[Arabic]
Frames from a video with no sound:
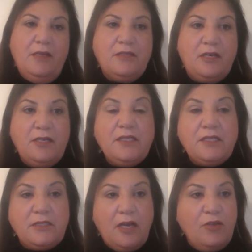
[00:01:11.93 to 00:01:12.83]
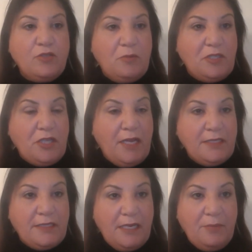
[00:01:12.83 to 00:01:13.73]
تقنية التخلص من المشاعر
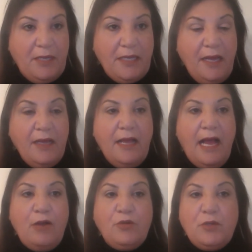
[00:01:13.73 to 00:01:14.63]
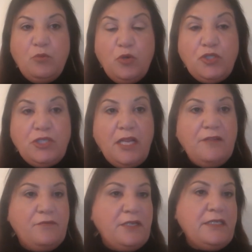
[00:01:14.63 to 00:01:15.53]
السلبية أو Emotional
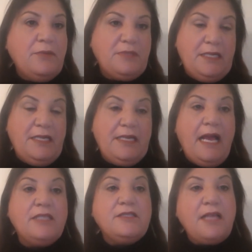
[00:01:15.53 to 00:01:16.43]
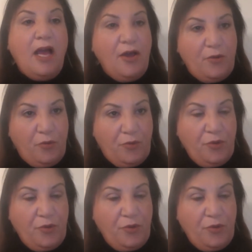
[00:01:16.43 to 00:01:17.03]
Freedom Technique التحرر